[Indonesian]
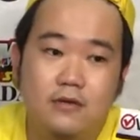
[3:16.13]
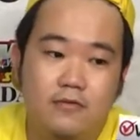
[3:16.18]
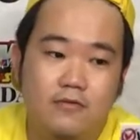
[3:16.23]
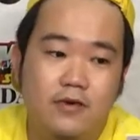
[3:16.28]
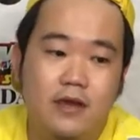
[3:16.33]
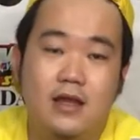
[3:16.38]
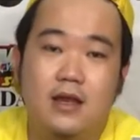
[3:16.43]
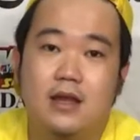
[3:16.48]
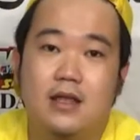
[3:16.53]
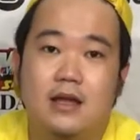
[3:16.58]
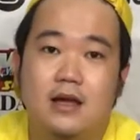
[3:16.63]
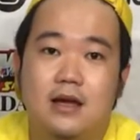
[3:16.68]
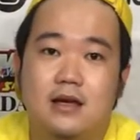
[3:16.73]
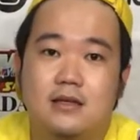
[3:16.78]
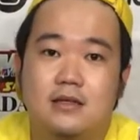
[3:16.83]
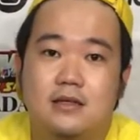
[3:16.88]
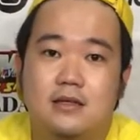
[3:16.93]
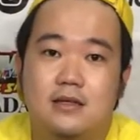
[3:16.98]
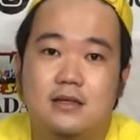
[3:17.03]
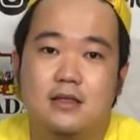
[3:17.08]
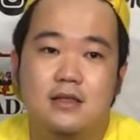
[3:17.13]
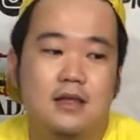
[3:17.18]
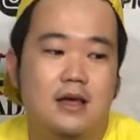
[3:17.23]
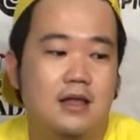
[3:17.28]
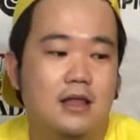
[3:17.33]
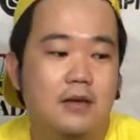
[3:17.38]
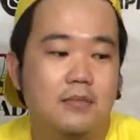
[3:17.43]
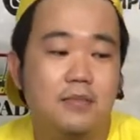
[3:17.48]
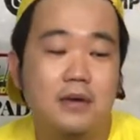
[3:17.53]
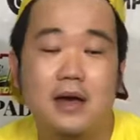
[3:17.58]
VND guys nah
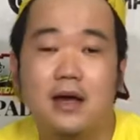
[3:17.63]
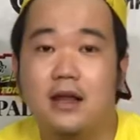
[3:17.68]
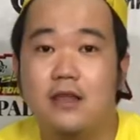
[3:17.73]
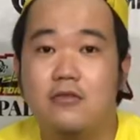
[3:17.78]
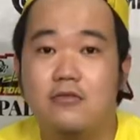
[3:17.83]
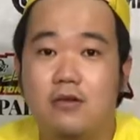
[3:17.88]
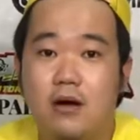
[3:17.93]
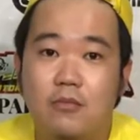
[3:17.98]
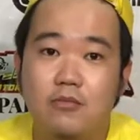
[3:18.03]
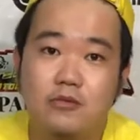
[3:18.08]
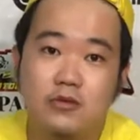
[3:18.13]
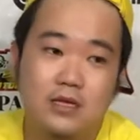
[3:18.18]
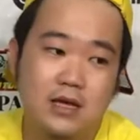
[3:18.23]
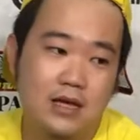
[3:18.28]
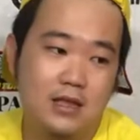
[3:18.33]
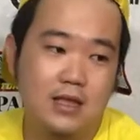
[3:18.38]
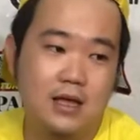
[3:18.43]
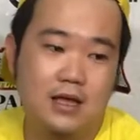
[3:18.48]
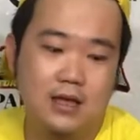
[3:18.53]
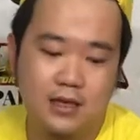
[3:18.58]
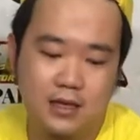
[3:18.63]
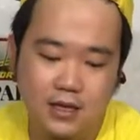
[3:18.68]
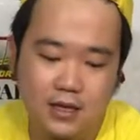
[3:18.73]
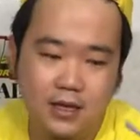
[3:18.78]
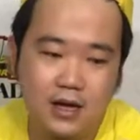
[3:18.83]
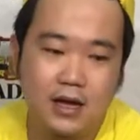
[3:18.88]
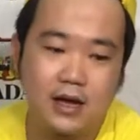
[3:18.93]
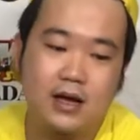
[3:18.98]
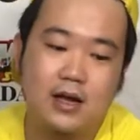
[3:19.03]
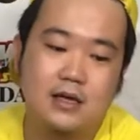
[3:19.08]
tapi kalian juga mesti
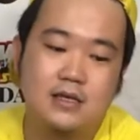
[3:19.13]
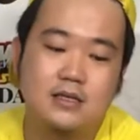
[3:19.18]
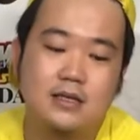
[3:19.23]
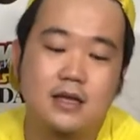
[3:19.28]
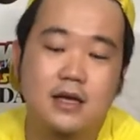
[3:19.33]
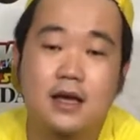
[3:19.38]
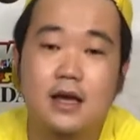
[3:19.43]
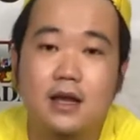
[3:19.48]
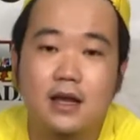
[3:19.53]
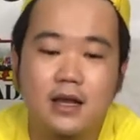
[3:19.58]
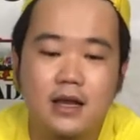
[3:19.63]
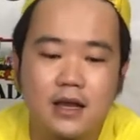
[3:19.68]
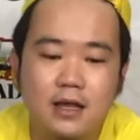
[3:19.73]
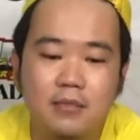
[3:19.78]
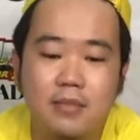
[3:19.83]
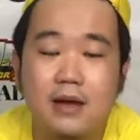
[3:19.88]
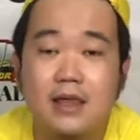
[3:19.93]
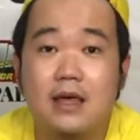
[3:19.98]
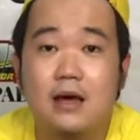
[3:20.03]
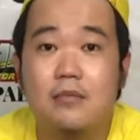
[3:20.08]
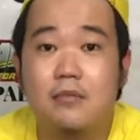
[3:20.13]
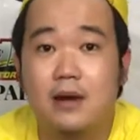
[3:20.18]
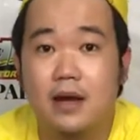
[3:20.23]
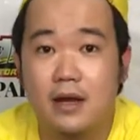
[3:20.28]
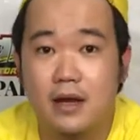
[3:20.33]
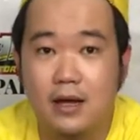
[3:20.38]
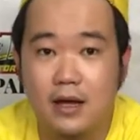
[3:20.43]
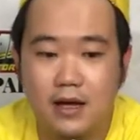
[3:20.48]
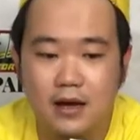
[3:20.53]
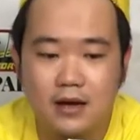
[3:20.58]
hati-hati karena stiker ini banyak
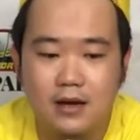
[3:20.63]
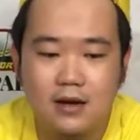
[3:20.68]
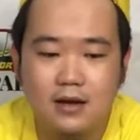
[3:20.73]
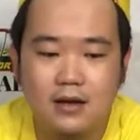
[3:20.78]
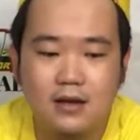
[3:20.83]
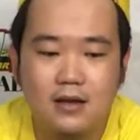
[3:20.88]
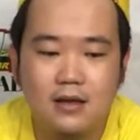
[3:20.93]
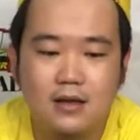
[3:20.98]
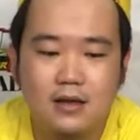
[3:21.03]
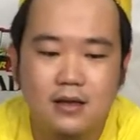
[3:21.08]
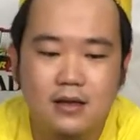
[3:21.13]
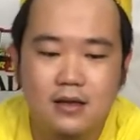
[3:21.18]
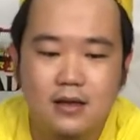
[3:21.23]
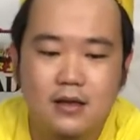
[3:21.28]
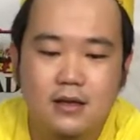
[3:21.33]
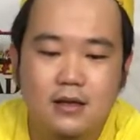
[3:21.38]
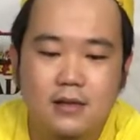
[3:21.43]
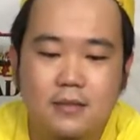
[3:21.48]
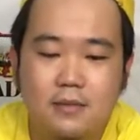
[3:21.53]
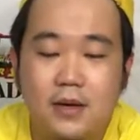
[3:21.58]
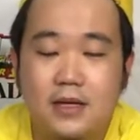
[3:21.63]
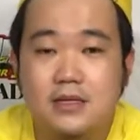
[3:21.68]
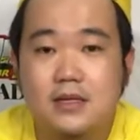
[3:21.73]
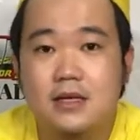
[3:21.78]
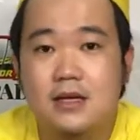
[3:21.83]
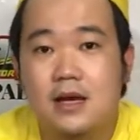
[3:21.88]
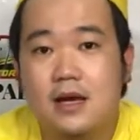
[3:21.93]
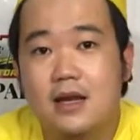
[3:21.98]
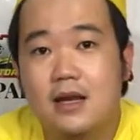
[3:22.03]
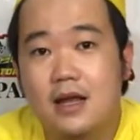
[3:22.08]
beredar
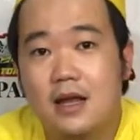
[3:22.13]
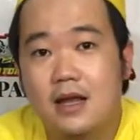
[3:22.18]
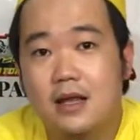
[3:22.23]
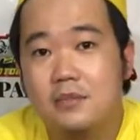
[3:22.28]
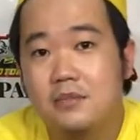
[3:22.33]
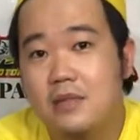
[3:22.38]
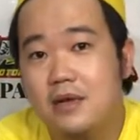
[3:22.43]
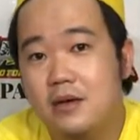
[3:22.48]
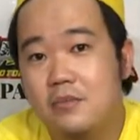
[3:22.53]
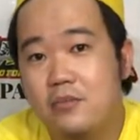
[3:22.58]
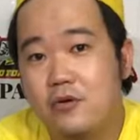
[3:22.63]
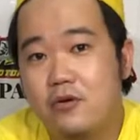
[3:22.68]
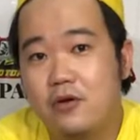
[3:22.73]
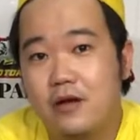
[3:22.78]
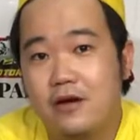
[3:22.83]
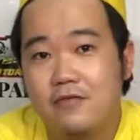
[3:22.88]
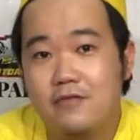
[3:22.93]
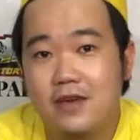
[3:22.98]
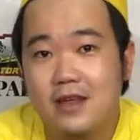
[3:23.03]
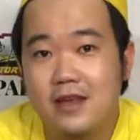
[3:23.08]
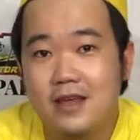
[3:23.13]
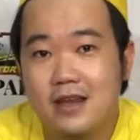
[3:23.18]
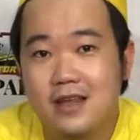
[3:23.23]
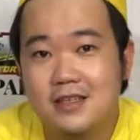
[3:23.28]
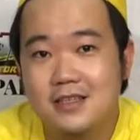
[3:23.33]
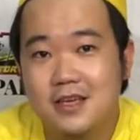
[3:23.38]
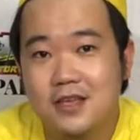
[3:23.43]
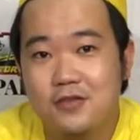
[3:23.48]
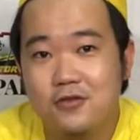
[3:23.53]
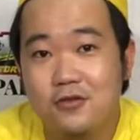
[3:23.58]
pastikan kalian beli produk VND
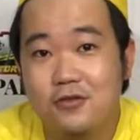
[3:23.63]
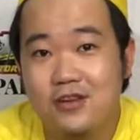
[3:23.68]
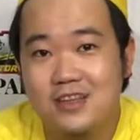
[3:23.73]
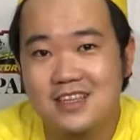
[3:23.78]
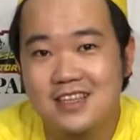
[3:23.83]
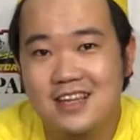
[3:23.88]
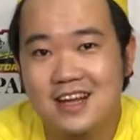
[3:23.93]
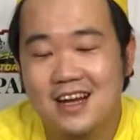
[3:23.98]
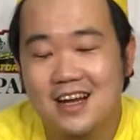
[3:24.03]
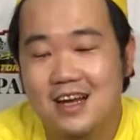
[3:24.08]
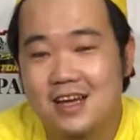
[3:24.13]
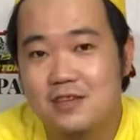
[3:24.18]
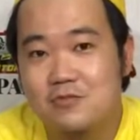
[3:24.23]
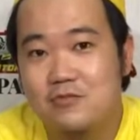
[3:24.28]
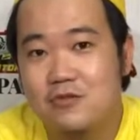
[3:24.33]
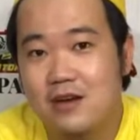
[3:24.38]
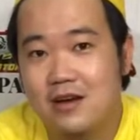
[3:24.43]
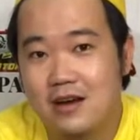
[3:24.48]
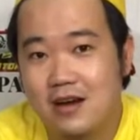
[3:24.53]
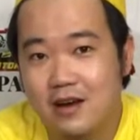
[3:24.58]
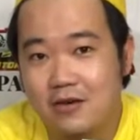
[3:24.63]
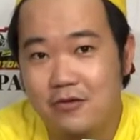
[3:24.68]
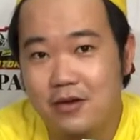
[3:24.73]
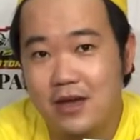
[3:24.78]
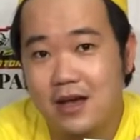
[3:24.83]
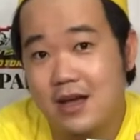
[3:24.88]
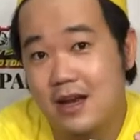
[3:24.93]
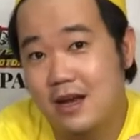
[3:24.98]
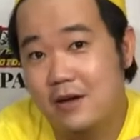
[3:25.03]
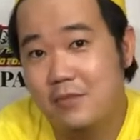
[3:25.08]
Racing itu original guys bukan
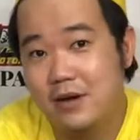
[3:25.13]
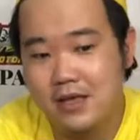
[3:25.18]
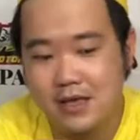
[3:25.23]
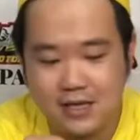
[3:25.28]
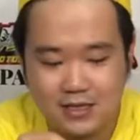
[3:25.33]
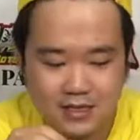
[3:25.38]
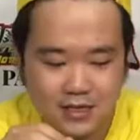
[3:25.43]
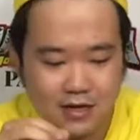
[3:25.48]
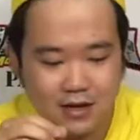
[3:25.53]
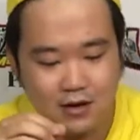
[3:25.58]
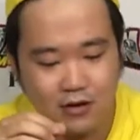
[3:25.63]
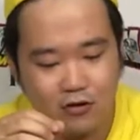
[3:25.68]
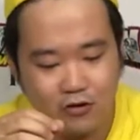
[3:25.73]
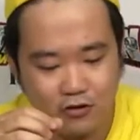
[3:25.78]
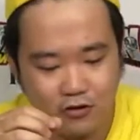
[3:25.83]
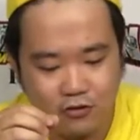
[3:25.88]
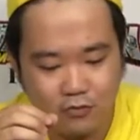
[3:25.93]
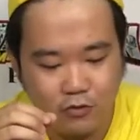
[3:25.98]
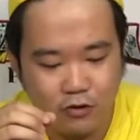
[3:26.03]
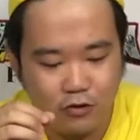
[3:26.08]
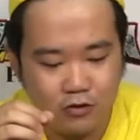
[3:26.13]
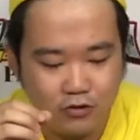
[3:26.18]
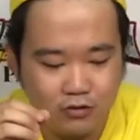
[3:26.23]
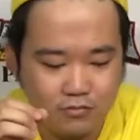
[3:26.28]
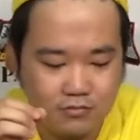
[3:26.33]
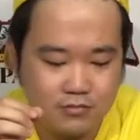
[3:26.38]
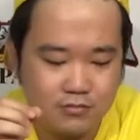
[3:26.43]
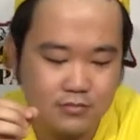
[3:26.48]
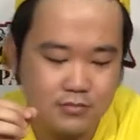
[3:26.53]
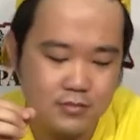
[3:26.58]
KW karena banyak sekarang
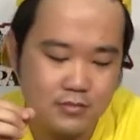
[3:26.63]
oknum-oknum